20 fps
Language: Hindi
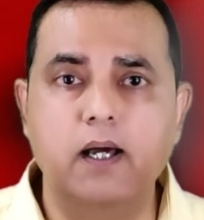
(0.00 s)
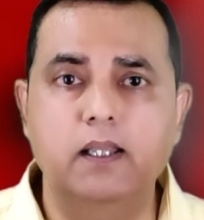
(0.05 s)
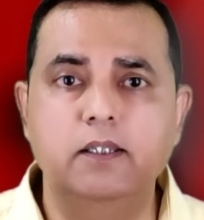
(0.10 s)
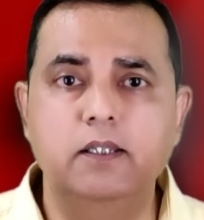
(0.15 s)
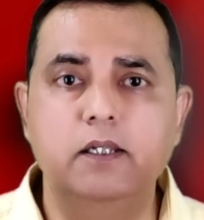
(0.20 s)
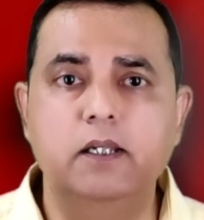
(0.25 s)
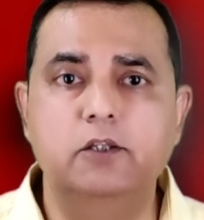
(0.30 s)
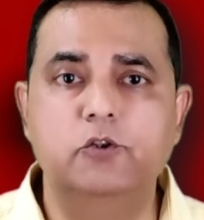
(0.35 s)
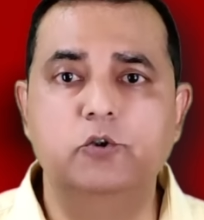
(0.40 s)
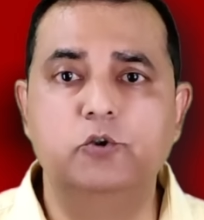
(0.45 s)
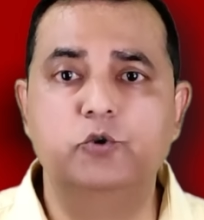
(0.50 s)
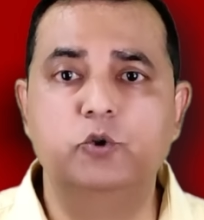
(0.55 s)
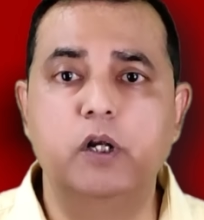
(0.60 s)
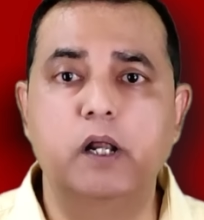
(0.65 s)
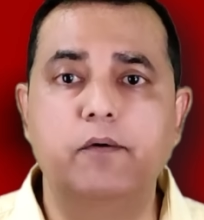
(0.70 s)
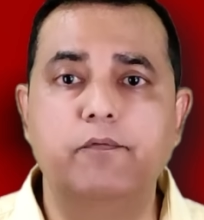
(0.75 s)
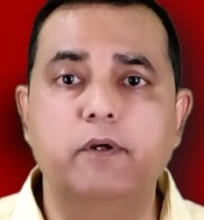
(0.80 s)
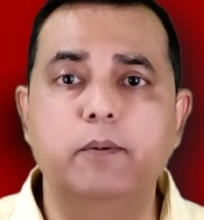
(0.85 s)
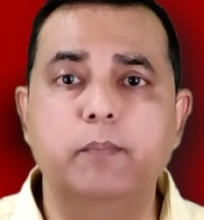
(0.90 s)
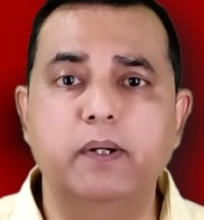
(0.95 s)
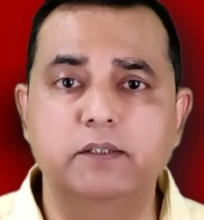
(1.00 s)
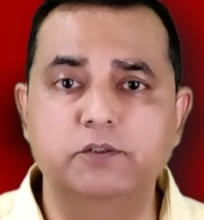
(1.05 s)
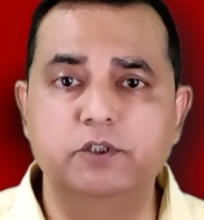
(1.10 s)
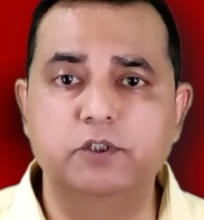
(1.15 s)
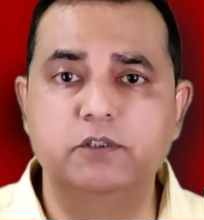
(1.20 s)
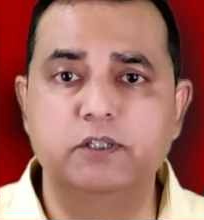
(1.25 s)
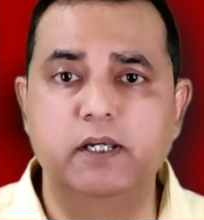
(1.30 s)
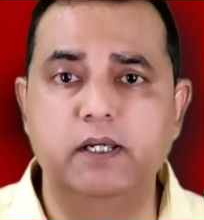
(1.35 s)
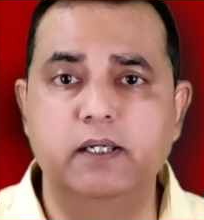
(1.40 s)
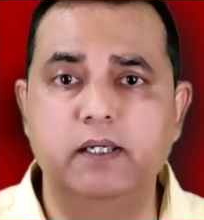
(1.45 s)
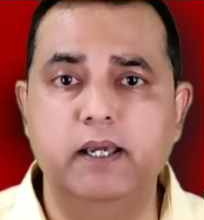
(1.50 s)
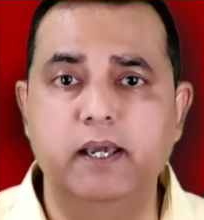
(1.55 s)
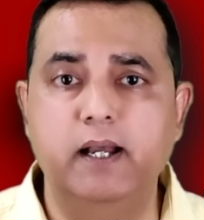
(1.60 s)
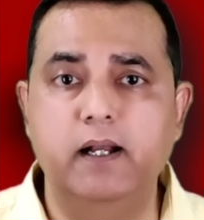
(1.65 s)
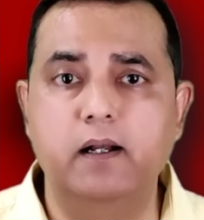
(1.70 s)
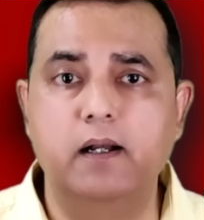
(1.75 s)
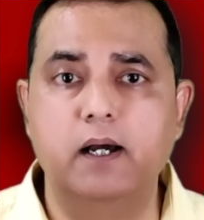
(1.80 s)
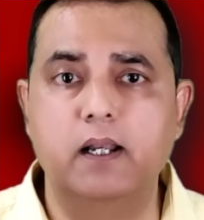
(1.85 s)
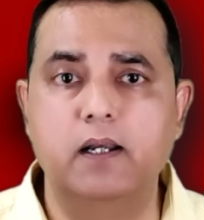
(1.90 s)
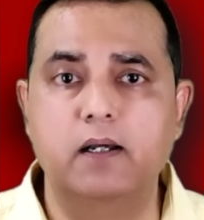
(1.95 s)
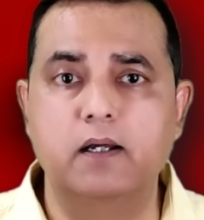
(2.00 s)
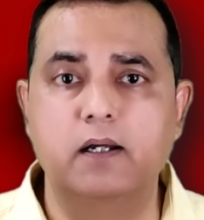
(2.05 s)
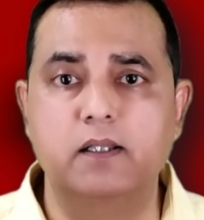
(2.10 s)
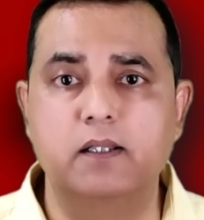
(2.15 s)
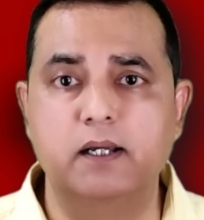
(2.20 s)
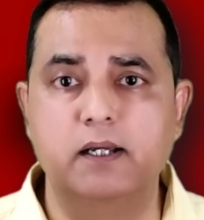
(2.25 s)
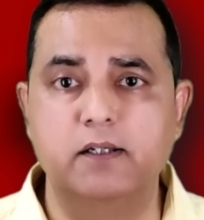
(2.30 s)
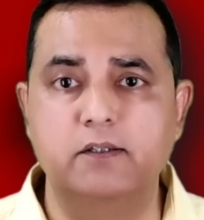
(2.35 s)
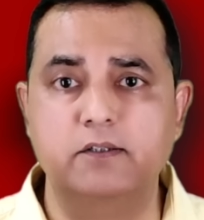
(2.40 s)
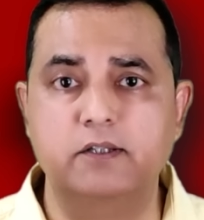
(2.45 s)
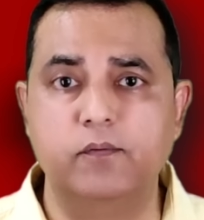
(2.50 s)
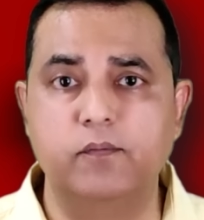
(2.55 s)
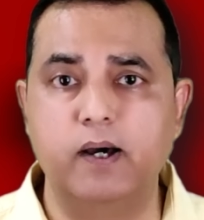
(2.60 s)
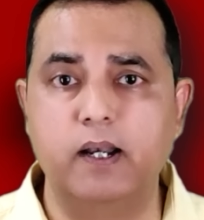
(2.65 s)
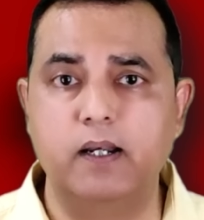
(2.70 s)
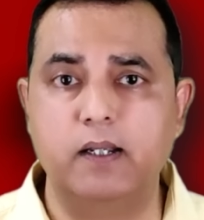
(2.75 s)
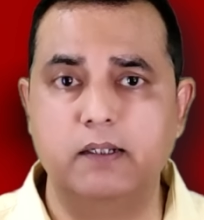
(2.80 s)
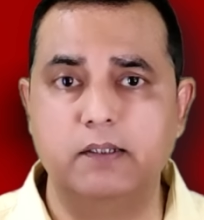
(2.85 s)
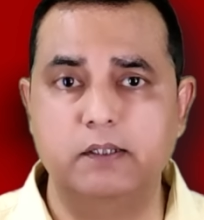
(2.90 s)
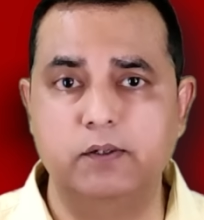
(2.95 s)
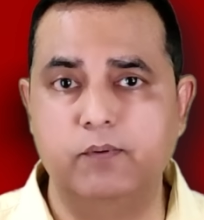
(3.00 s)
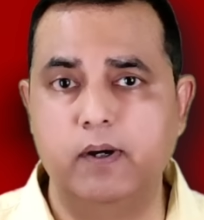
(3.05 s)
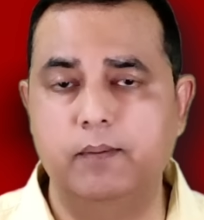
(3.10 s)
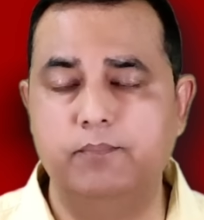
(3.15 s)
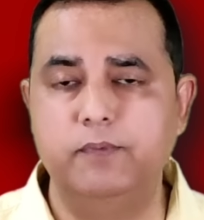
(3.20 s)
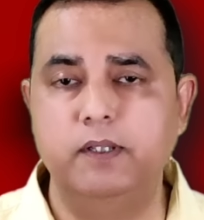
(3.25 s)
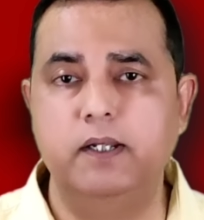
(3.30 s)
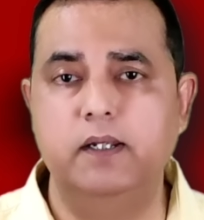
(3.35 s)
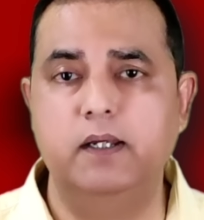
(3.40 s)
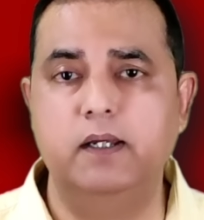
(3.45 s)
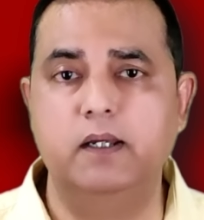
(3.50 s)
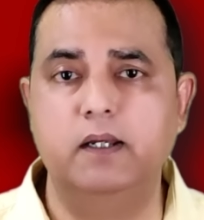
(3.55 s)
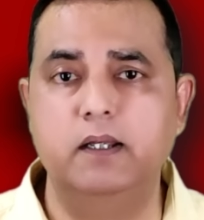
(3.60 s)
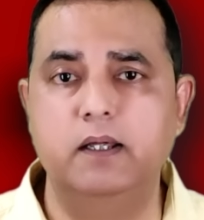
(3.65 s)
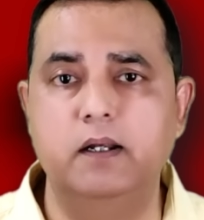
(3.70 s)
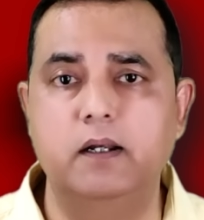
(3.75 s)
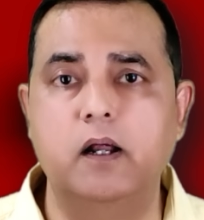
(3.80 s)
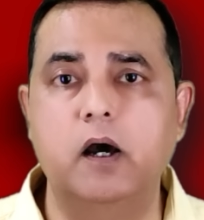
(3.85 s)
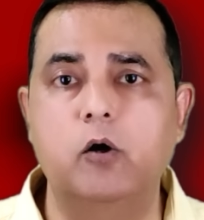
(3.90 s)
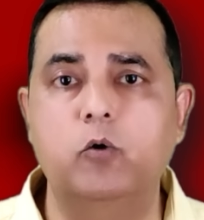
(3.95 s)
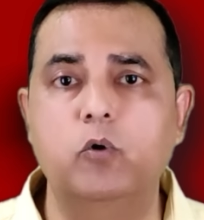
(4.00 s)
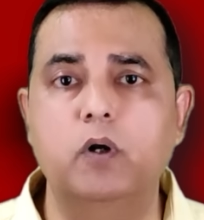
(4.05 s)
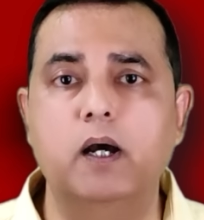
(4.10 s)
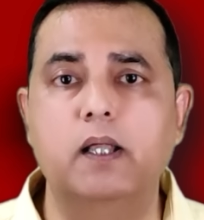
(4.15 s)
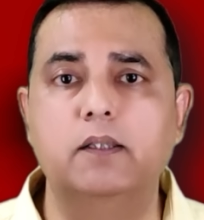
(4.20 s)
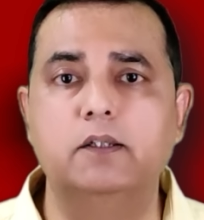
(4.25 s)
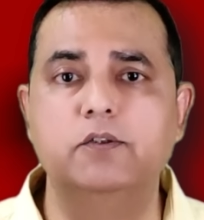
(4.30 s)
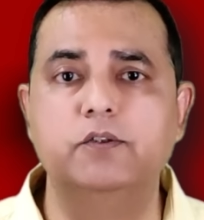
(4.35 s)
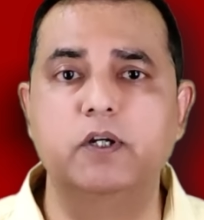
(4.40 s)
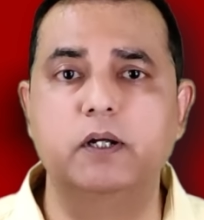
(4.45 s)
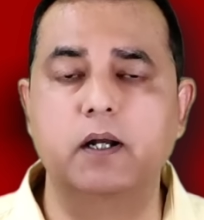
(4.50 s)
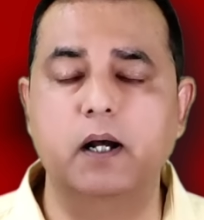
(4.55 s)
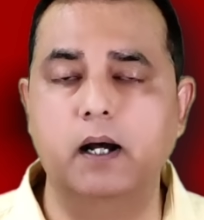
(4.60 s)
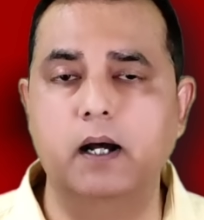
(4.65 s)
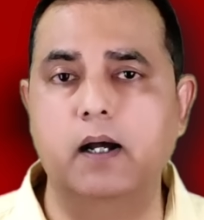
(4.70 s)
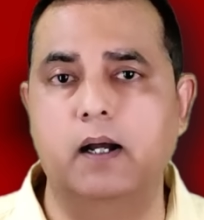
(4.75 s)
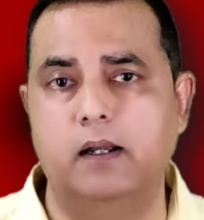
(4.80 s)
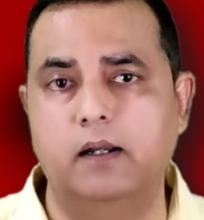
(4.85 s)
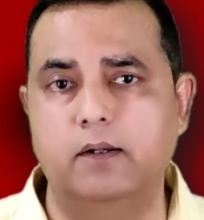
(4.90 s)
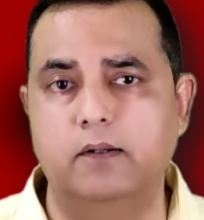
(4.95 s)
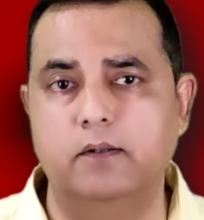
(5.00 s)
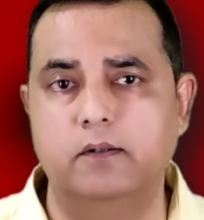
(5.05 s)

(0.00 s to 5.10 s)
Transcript: गांधी ने तो चुनावी मंच से ही एक कार्यकर्ता के सवाल का जवाब देने के लिए राहुल गांधी से कहा